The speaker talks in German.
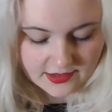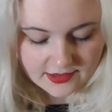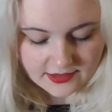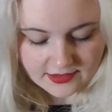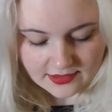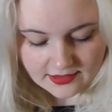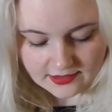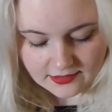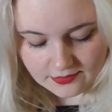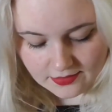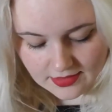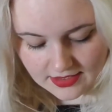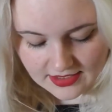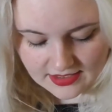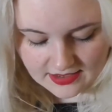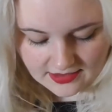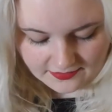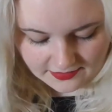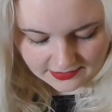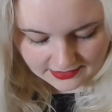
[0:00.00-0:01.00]
Dann
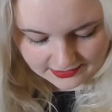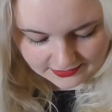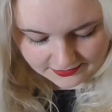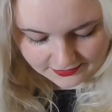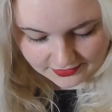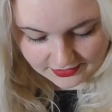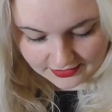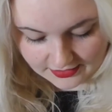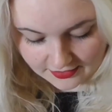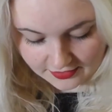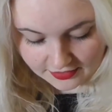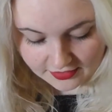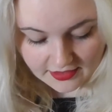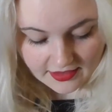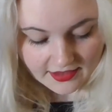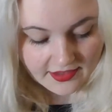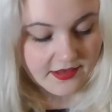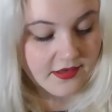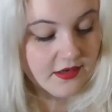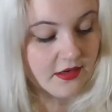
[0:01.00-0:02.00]
Way, wie kann es anders
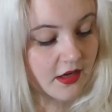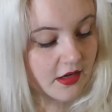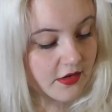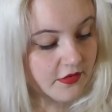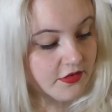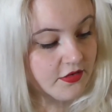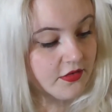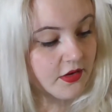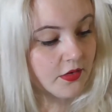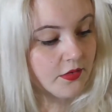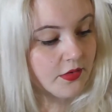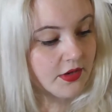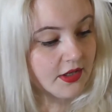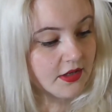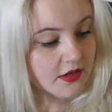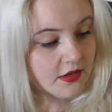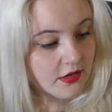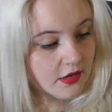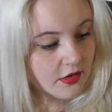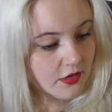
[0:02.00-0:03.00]
sein? Love Story,
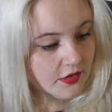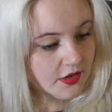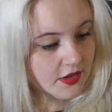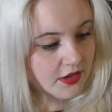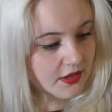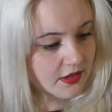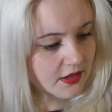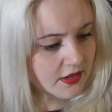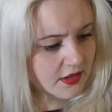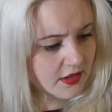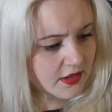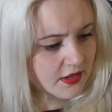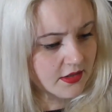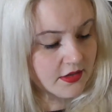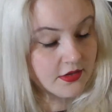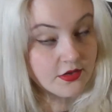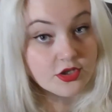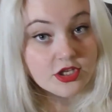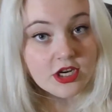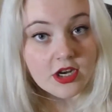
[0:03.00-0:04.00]
Chloe,
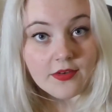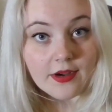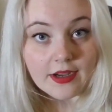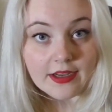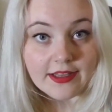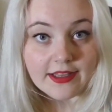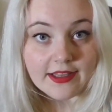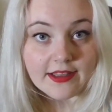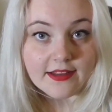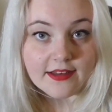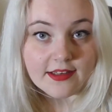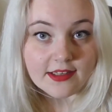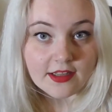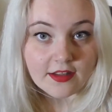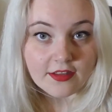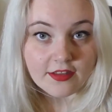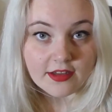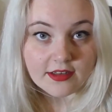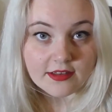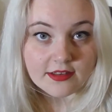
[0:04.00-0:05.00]
Showergel,
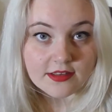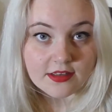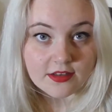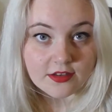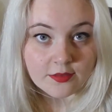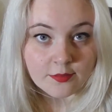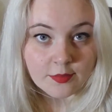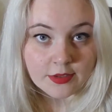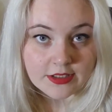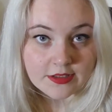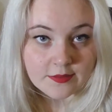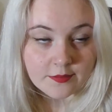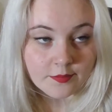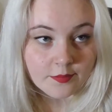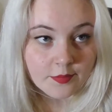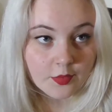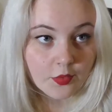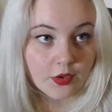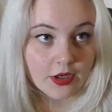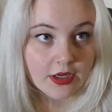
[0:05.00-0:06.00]
das hatte ich auch mit
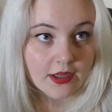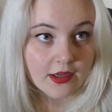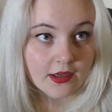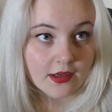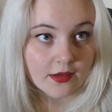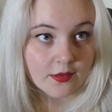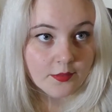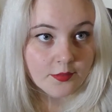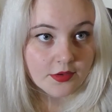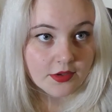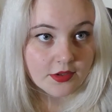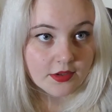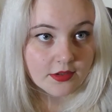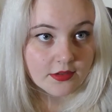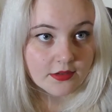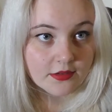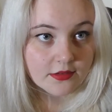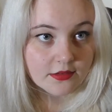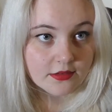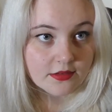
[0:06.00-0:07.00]
im Urlaub
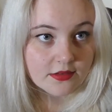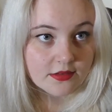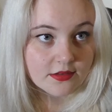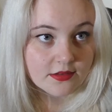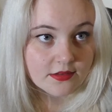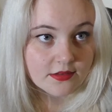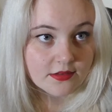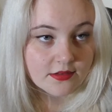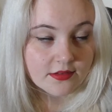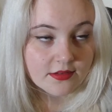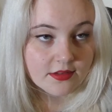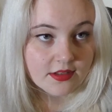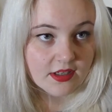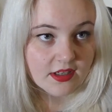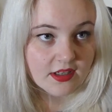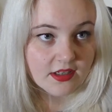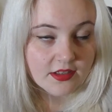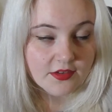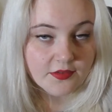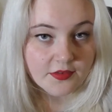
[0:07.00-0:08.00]
und
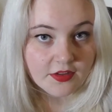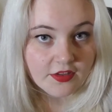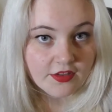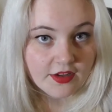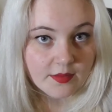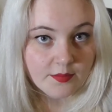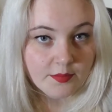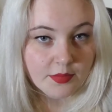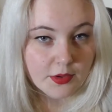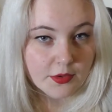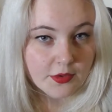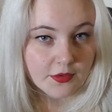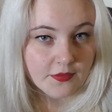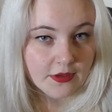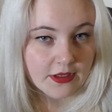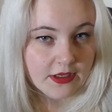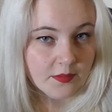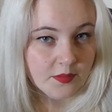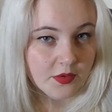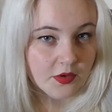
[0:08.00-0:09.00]
ja, ich finde es halt blöd,
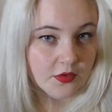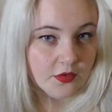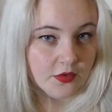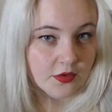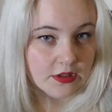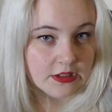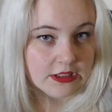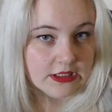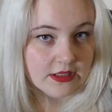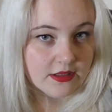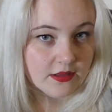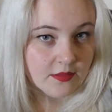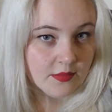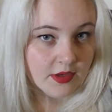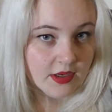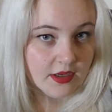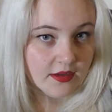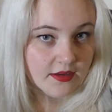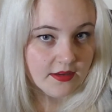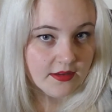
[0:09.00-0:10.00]
wenn die Produkte
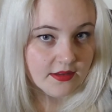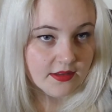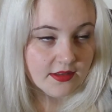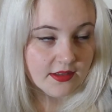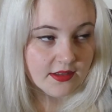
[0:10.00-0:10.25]
immer,